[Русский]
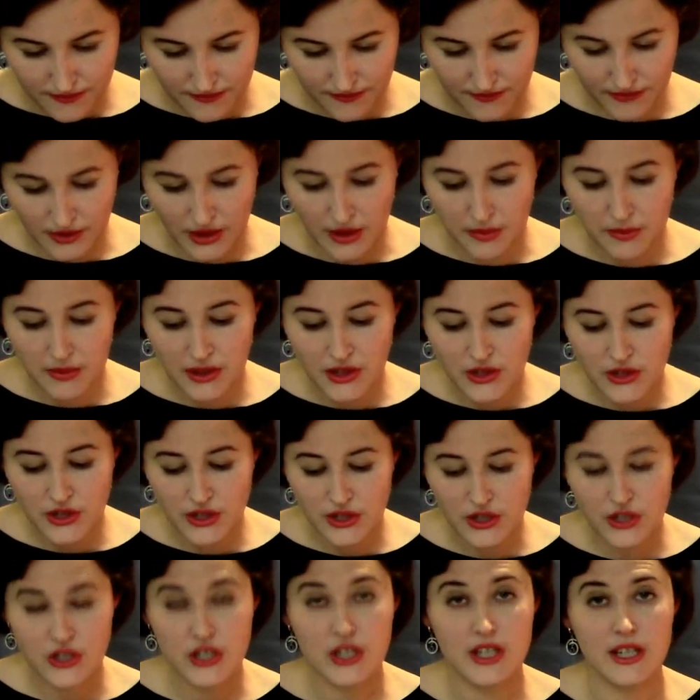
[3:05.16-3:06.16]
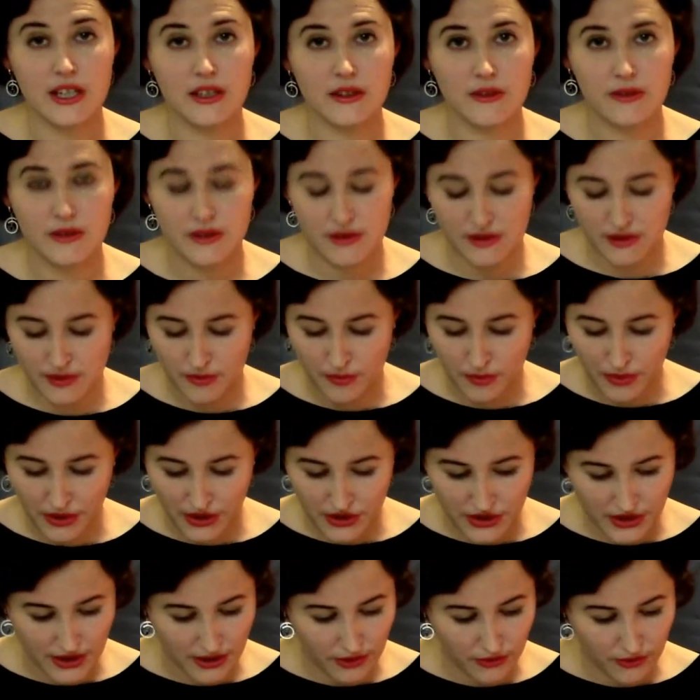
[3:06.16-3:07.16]
не меньше четверти,
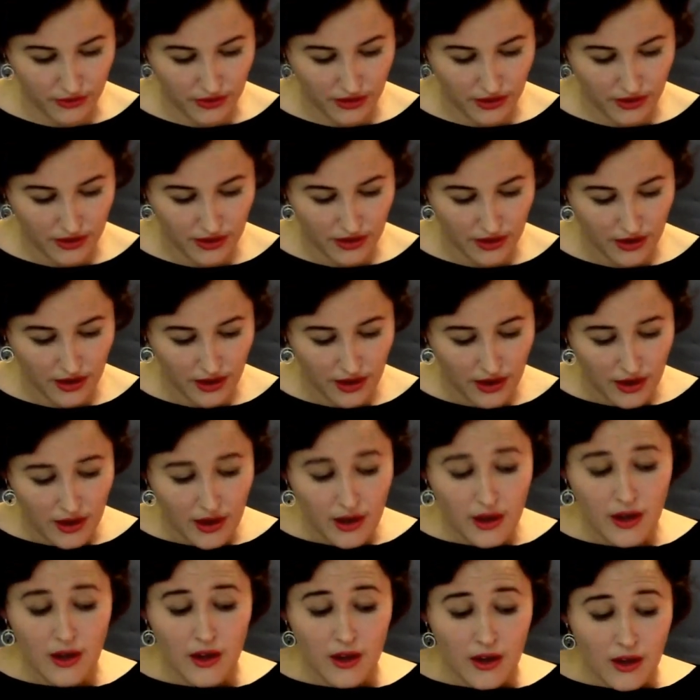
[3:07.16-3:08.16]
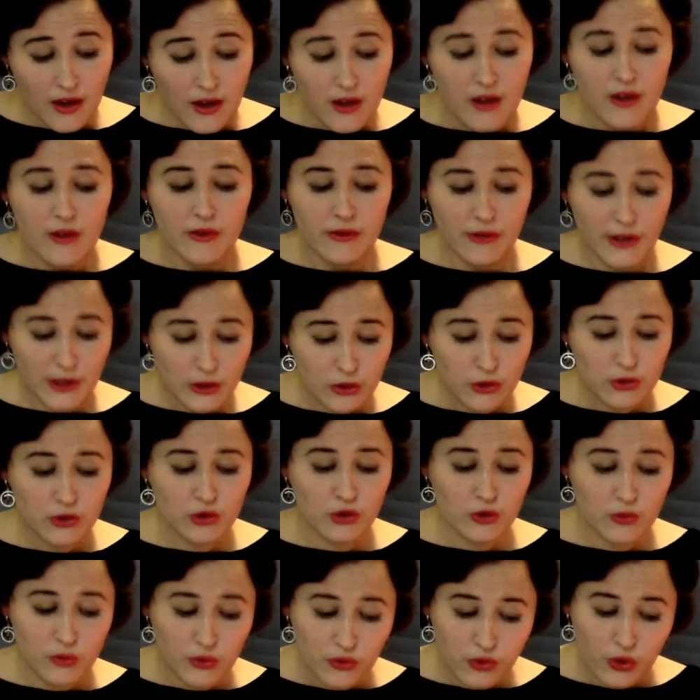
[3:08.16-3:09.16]
пожалуй. В эту
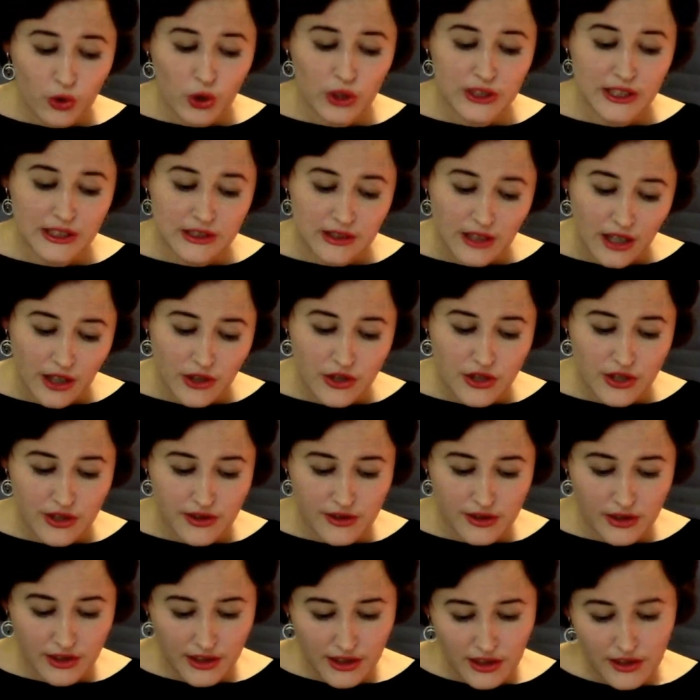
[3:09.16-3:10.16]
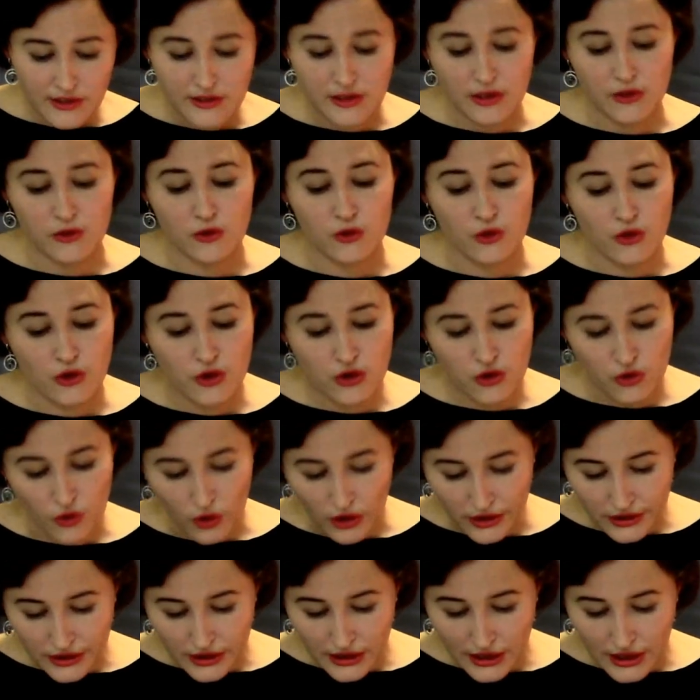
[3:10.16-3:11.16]
сумму входят также сырки со
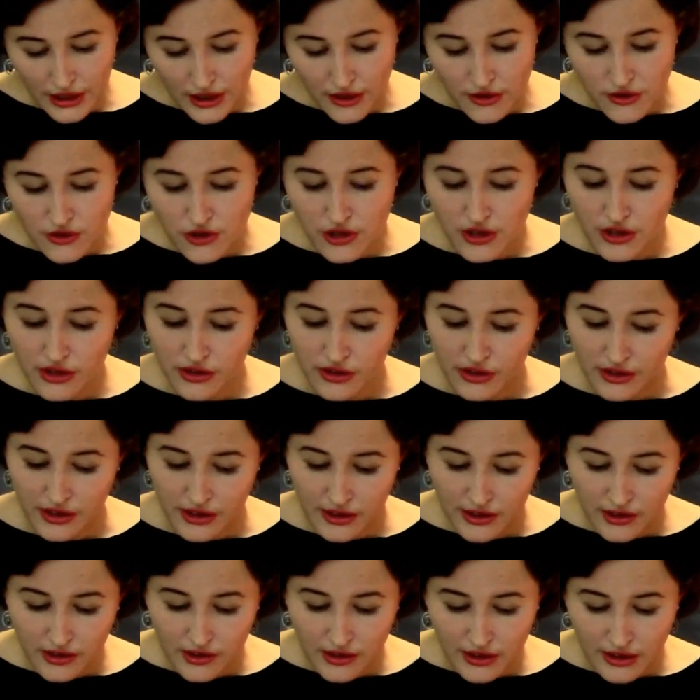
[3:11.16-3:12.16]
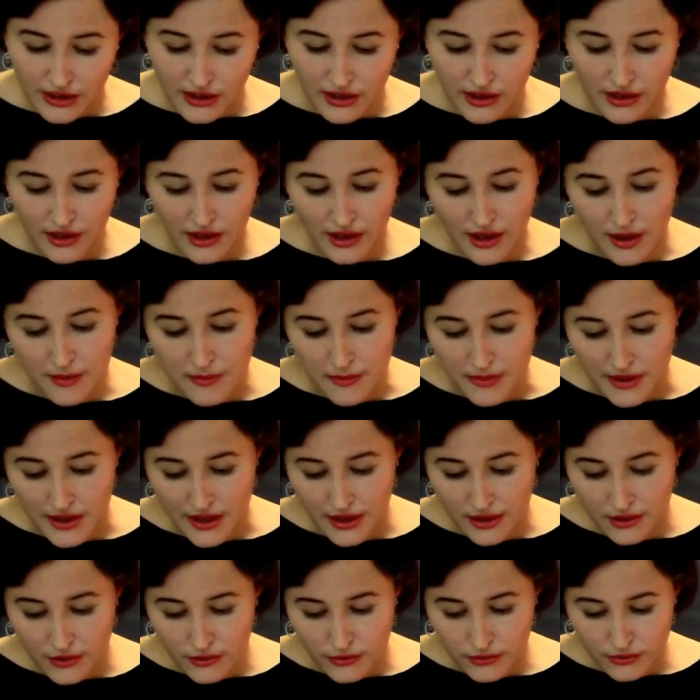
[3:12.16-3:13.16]
сгущенкой, черникой,
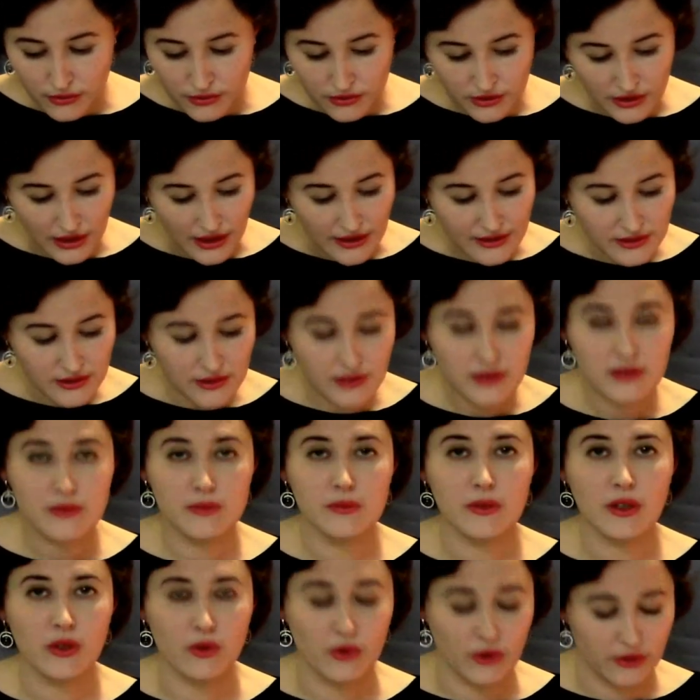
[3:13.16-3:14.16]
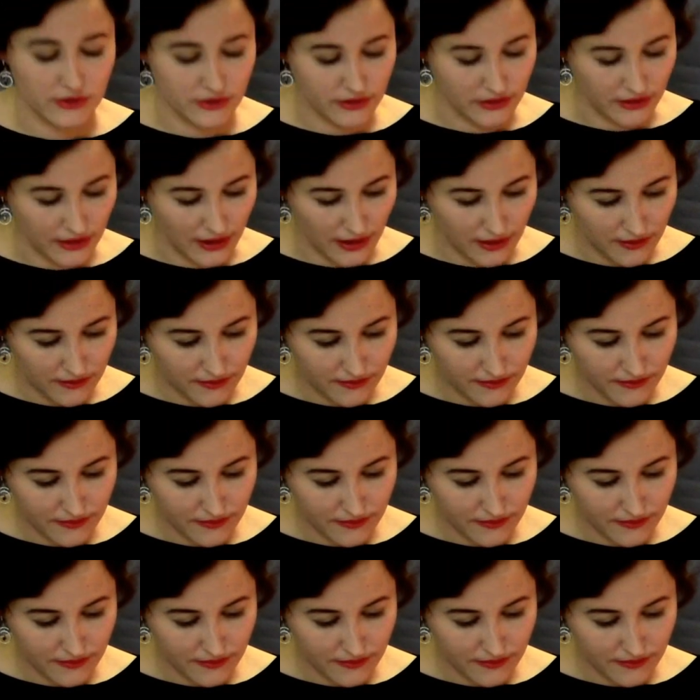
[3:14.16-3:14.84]
карамелью, с красной смородиной –